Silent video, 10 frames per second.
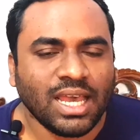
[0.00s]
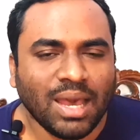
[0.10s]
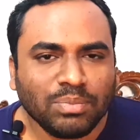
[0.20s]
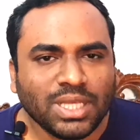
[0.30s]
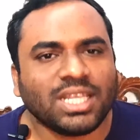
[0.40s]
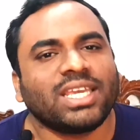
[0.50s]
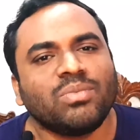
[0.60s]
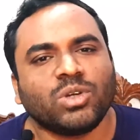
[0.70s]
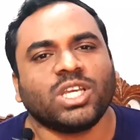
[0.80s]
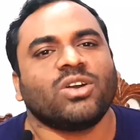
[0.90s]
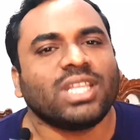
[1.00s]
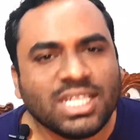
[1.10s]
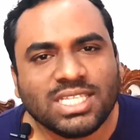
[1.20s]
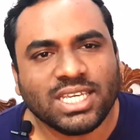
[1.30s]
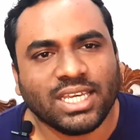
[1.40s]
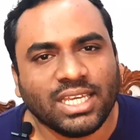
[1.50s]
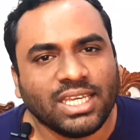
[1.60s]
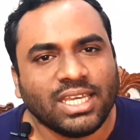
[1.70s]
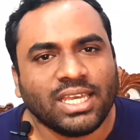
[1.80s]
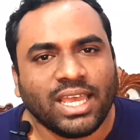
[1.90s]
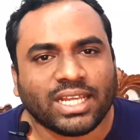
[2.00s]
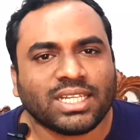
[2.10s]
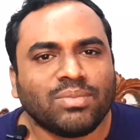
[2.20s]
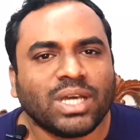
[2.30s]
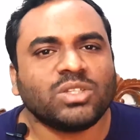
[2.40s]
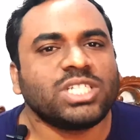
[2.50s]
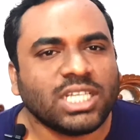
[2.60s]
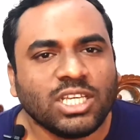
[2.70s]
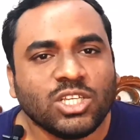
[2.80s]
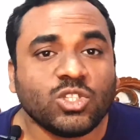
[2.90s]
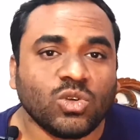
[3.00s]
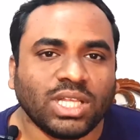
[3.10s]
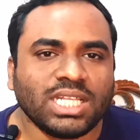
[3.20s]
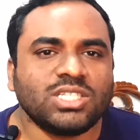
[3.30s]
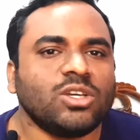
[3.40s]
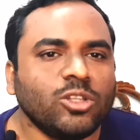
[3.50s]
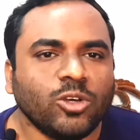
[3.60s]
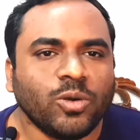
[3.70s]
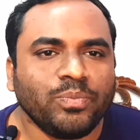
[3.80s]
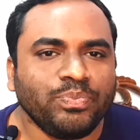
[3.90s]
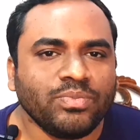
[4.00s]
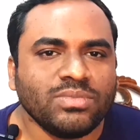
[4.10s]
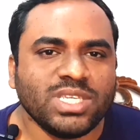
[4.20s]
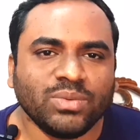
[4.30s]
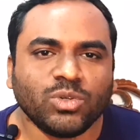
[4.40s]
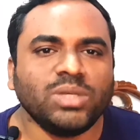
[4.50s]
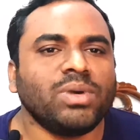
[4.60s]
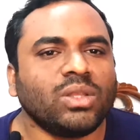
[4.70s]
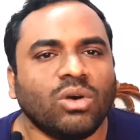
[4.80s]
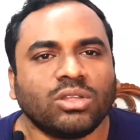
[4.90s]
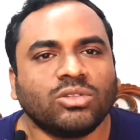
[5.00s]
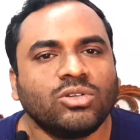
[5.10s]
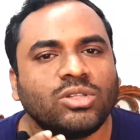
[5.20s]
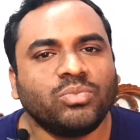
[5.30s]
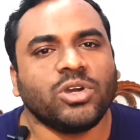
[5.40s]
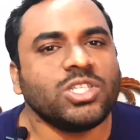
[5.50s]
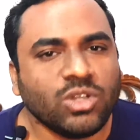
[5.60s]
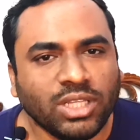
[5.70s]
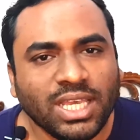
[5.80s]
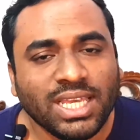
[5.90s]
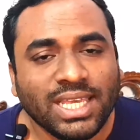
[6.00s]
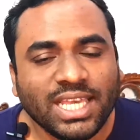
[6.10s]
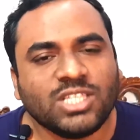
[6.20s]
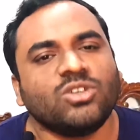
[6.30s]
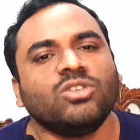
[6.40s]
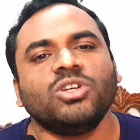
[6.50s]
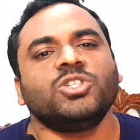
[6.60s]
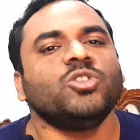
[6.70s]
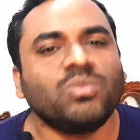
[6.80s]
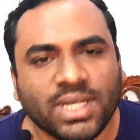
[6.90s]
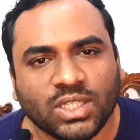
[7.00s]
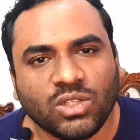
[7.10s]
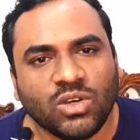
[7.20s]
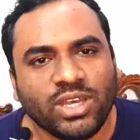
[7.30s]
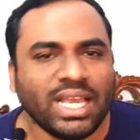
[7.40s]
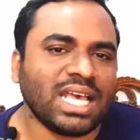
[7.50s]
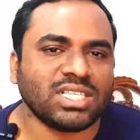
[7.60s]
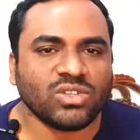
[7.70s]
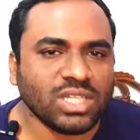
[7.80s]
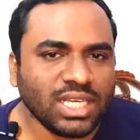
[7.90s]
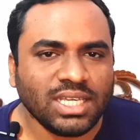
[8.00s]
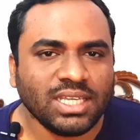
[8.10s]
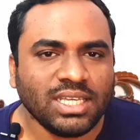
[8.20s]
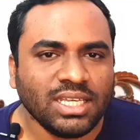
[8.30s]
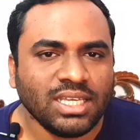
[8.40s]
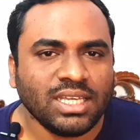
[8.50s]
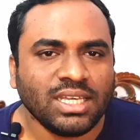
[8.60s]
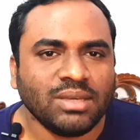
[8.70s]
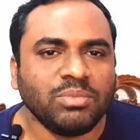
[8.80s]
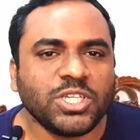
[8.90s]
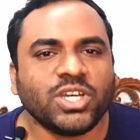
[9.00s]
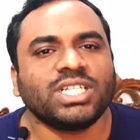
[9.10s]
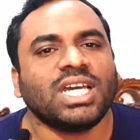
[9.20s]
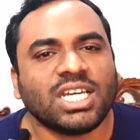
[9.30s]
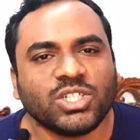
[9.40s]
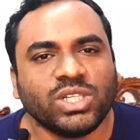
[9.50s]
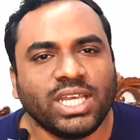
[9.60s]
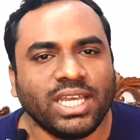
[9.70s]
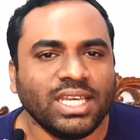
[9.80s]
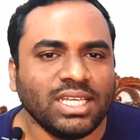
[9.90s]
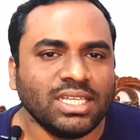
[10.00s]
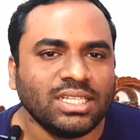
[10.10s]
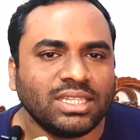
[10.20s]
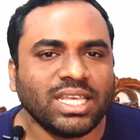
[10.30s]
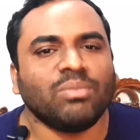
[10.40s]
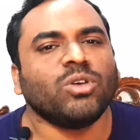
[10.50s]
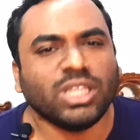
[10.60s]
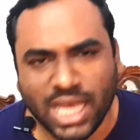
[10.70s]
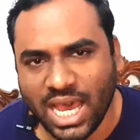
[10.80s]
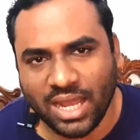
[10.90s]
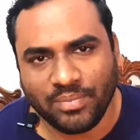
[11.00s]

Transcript: আপনারা কি মনে করেন যে একটা মানুষের চলার জন্য যে পরিমাণ অর্থ প্রয়োজন এই জন্যই শুধুমাত্র কাজ করে বিষয়টা আসলে তেমন না